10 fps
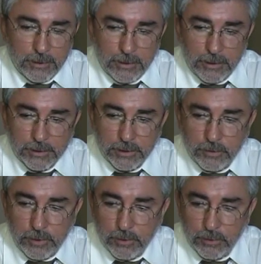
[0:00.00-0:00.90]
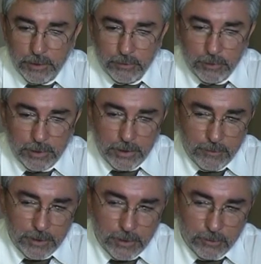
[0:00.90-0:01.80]
eh, la reunión en un
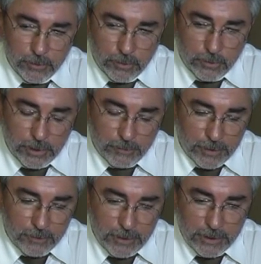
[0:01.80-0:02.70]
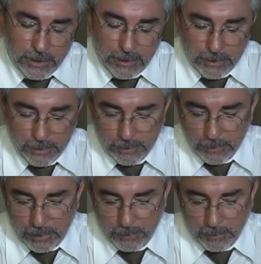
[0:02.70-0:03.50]
clima y en un tono que permita